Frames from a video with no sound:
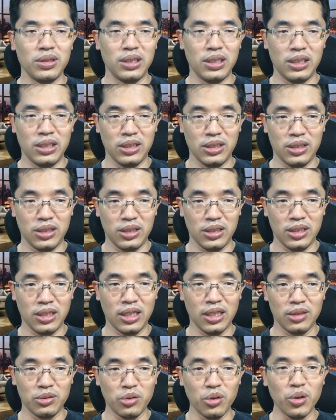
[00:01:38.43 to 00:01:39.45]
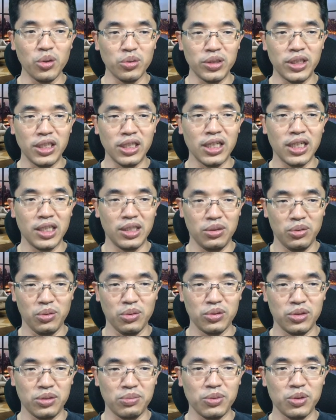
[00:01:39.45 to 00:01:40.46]
えー、豪雨被害
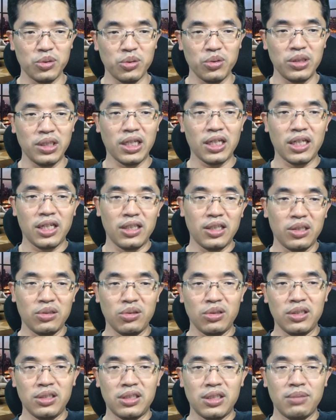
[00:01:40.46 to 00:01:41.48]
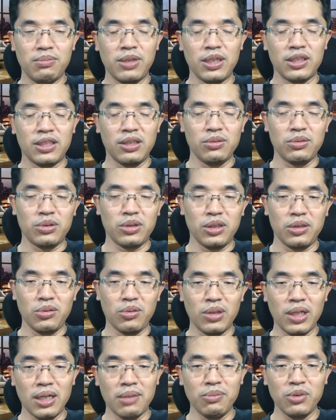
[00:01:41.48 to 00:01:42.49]
の地元大分県などが2000万円寄付っていう
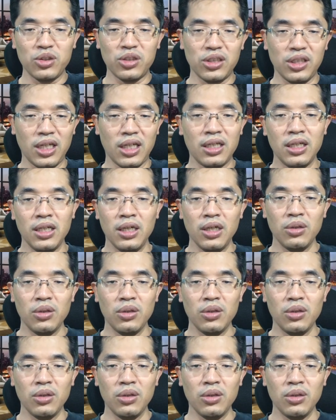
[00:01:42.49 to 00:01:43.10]
のが、もしね、